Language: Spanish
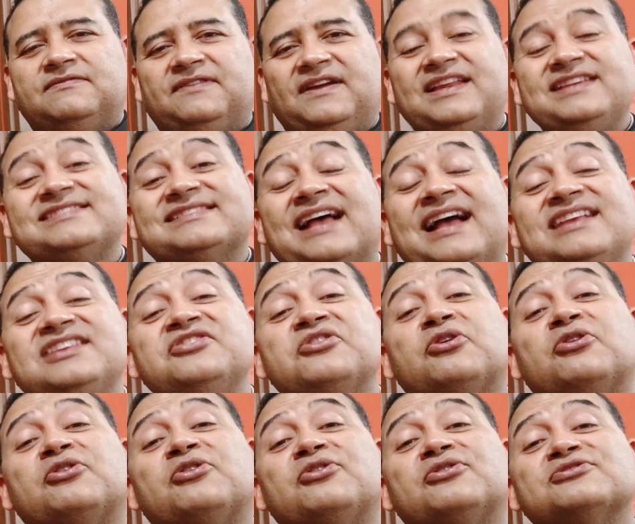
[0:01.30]
Feliz
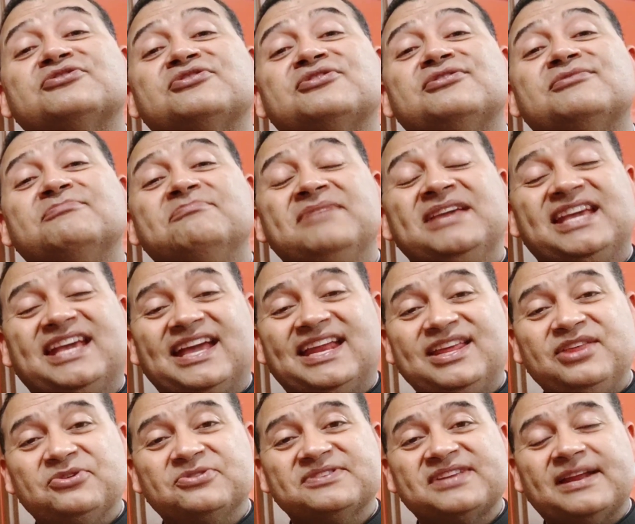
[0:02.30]
años, mis
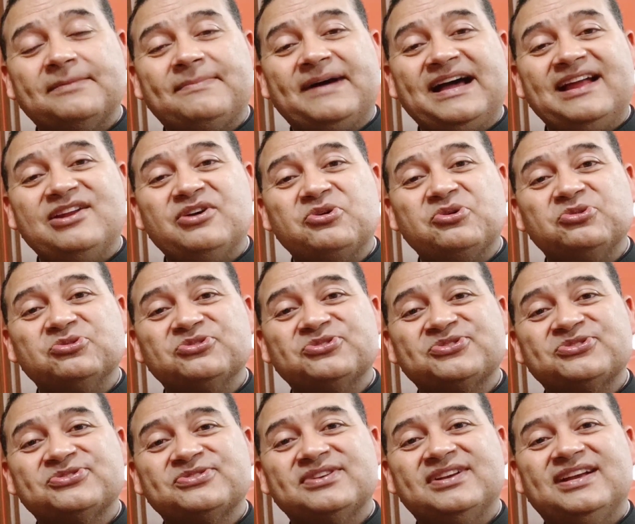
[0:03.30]
queridos
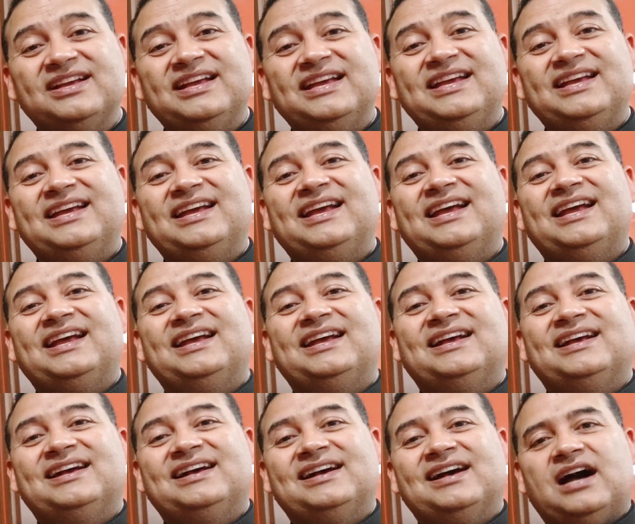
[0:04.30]
hermanos,
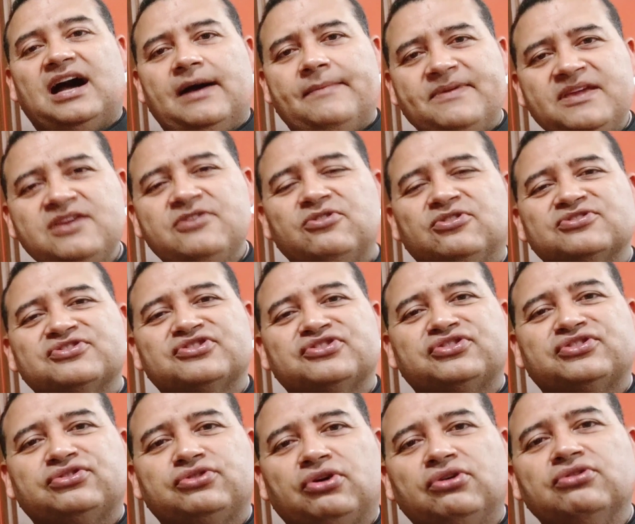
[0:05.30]

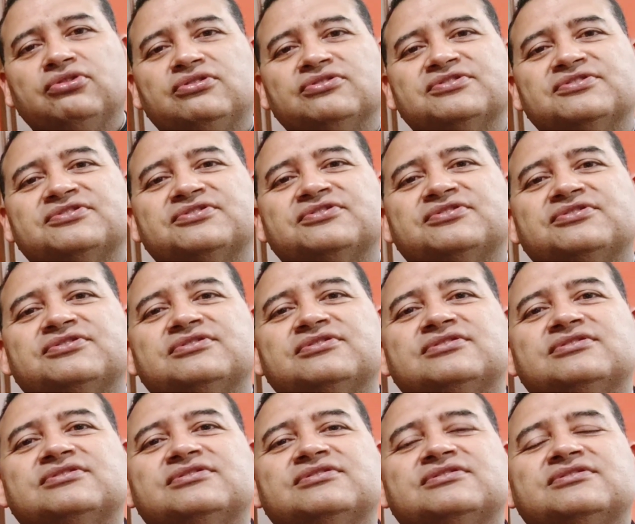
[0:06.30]
amigos
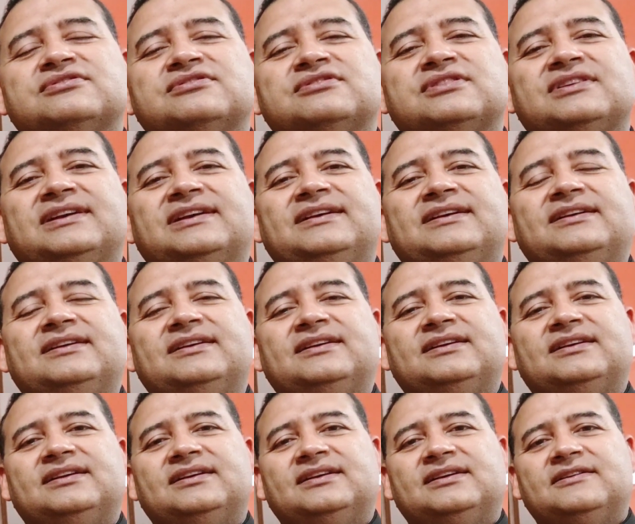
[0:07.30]
todos.
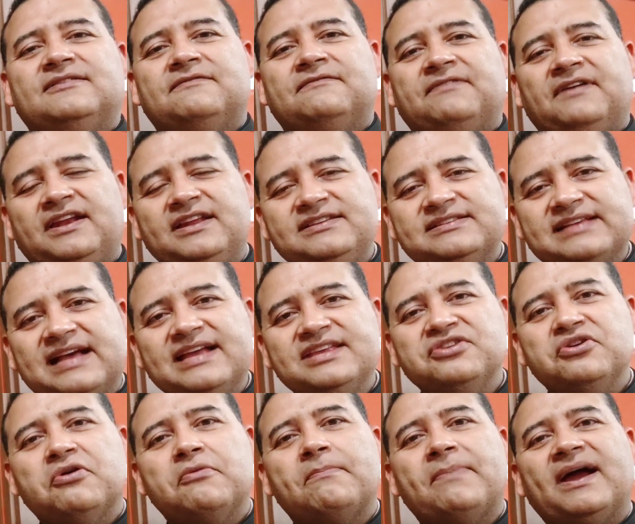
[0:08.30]
Feliz
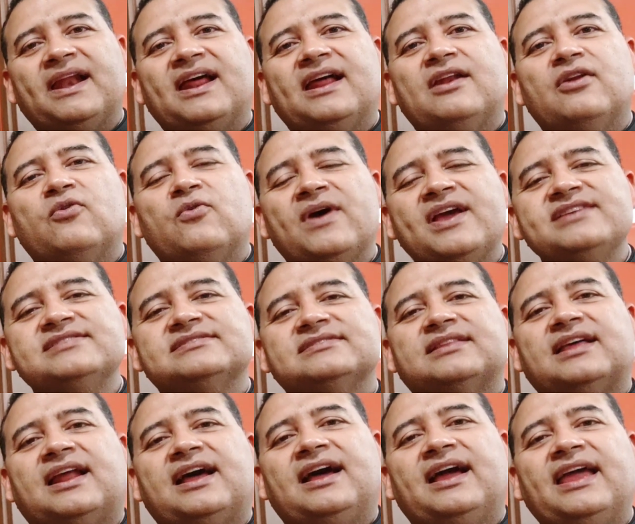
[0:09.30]
año para
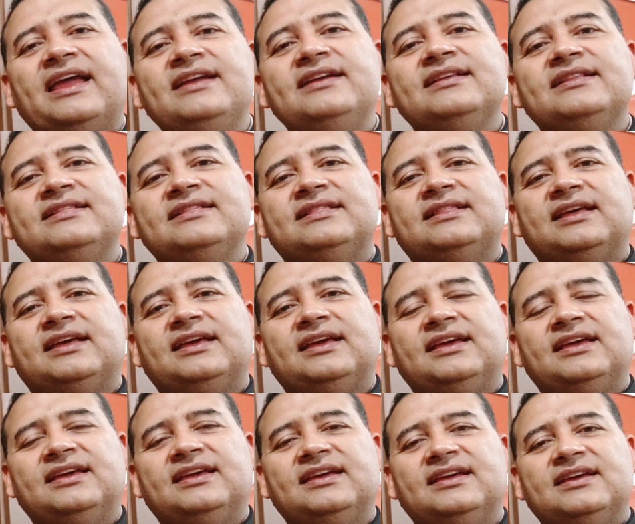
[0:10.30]
nuestra
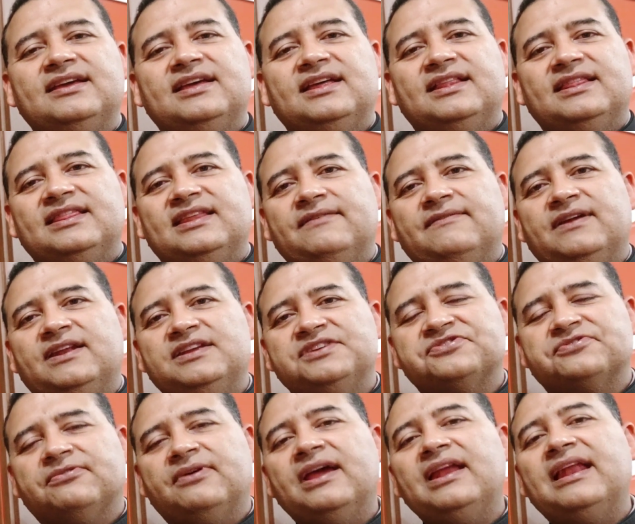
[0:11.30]
gente de
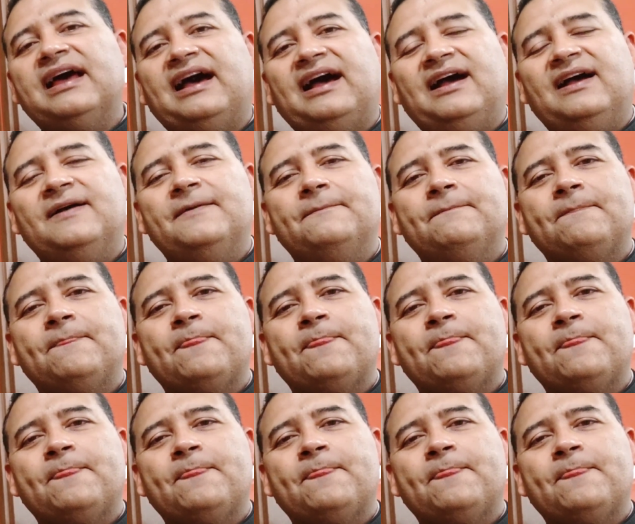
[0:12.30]
Venezuela.